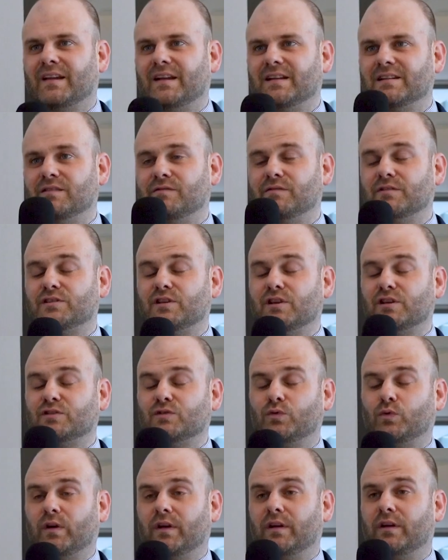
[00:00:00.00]
Jetzt investierst
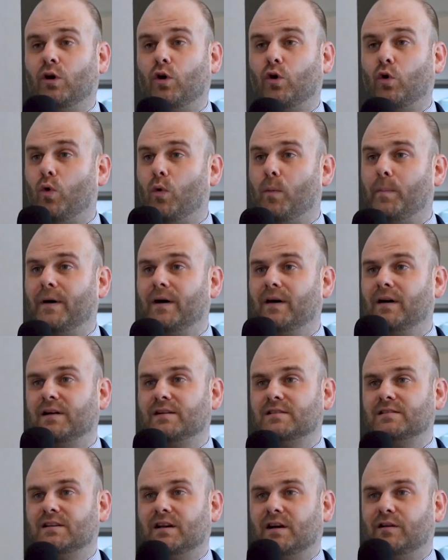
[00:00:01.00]
du in Europa,
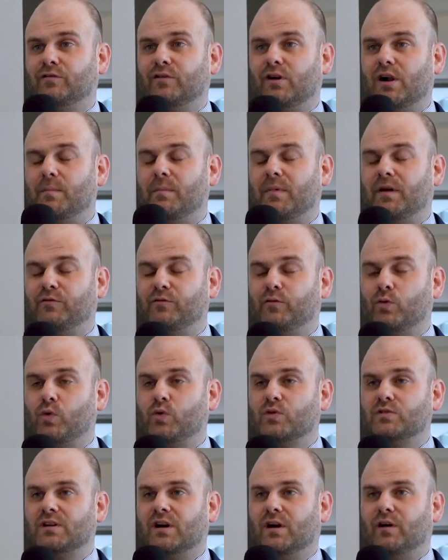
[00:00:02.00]
hast da vor allem einen
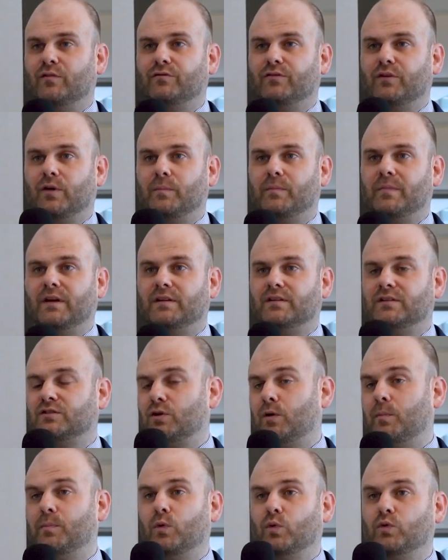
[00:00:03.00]
Fokus auf ähm, ja,
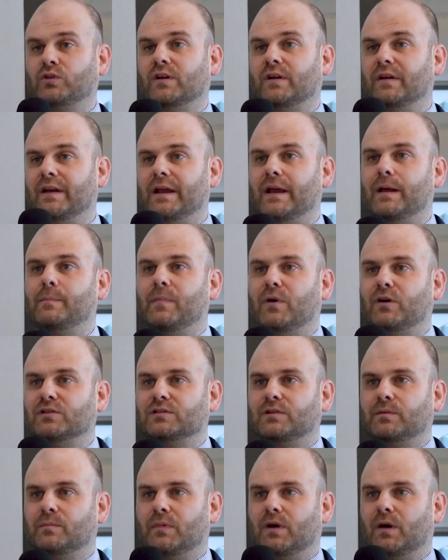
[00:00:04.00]
Top-Unternehmen aus
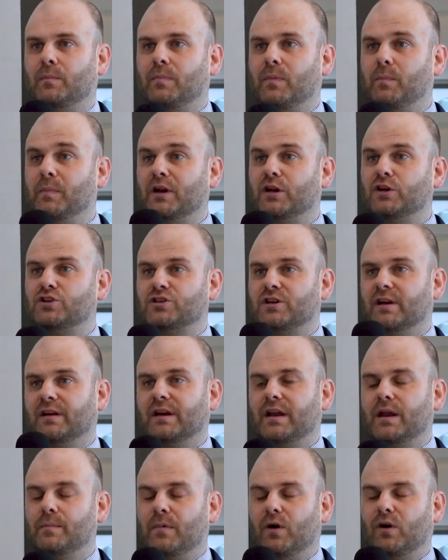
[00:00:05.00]
dem ähm, Mittelstand
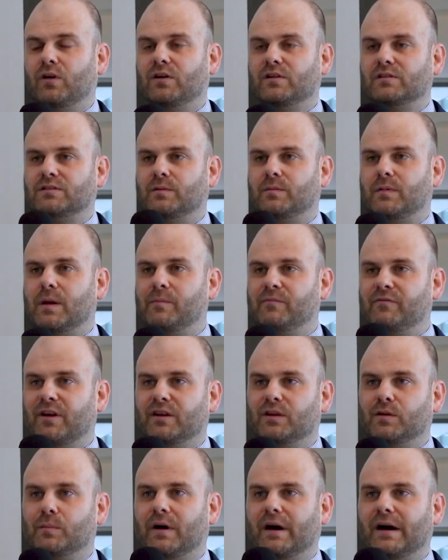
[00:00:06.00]
eben auch, aus dem
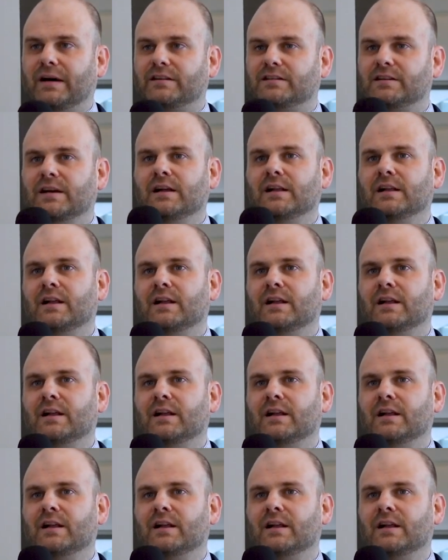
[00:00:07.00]
Nebenwertebereich.